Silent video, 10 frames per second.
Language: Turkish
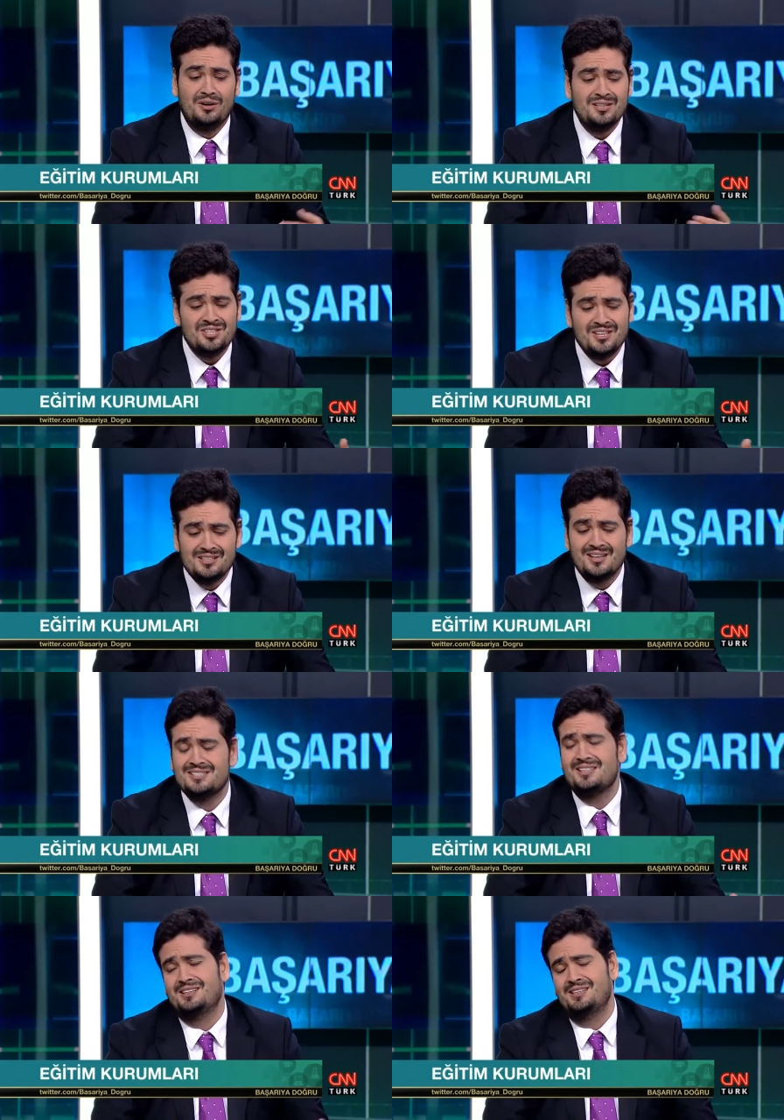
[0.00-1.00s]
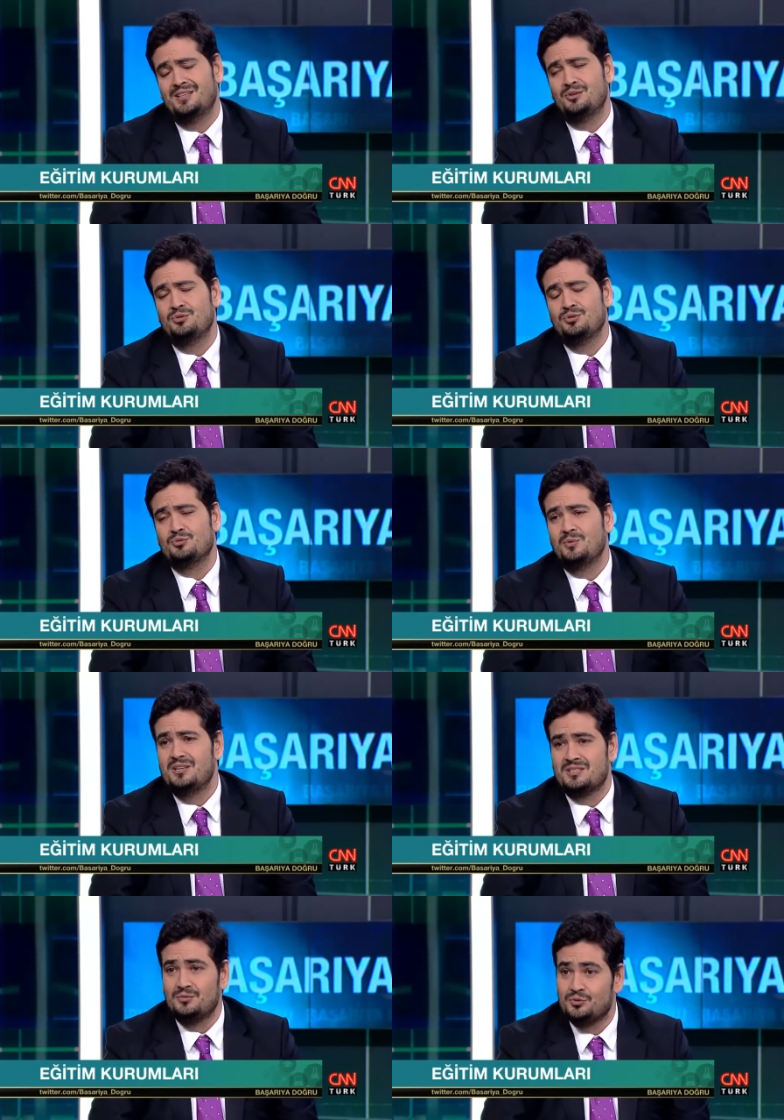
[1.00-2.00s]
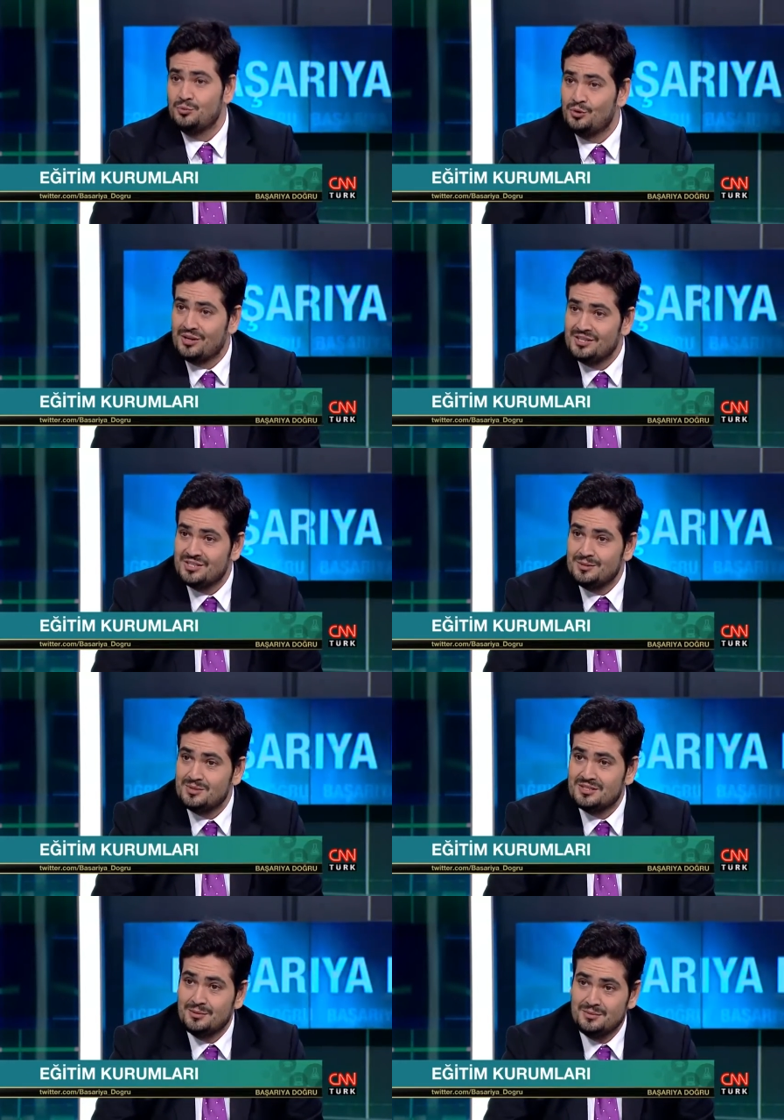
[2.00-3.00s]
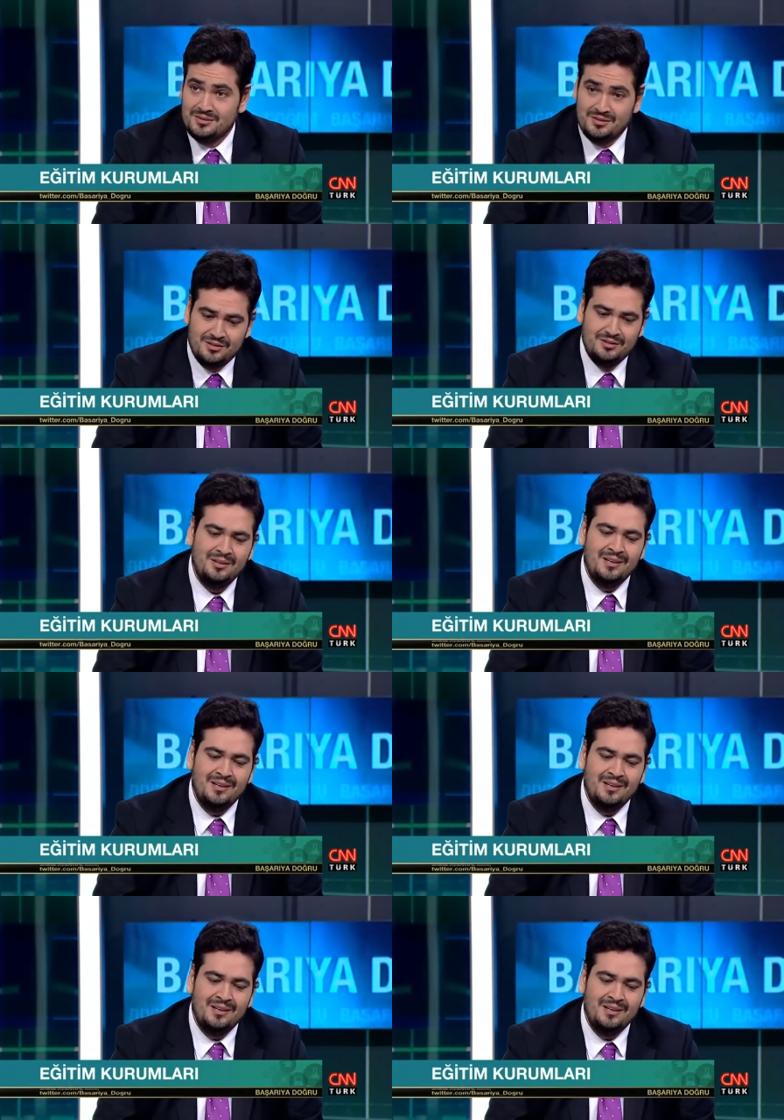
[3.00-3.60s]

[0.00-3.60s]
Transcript: Aynı şeyi derslerde de görüyoruz maalesef. Tüm öğrencilerimizi temiz, e,